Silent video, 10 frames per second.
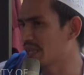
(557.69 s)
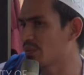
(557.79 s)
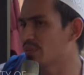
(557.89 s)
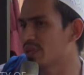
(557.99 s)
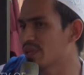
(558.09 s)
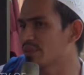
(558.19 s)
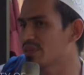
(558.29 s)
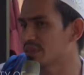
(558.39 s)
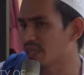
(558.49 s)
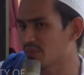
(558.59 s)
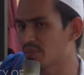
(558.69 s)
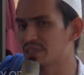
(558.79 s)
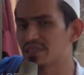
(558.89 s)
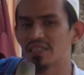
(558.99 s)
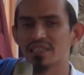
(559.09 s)
nama-nama
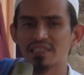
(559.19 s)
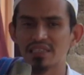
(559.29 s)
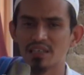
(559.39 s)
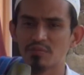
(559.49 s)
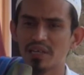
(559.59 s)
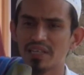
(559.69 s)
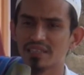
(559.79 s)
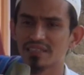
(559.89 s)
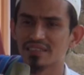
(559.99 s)
sahabatnya yang tidak baik.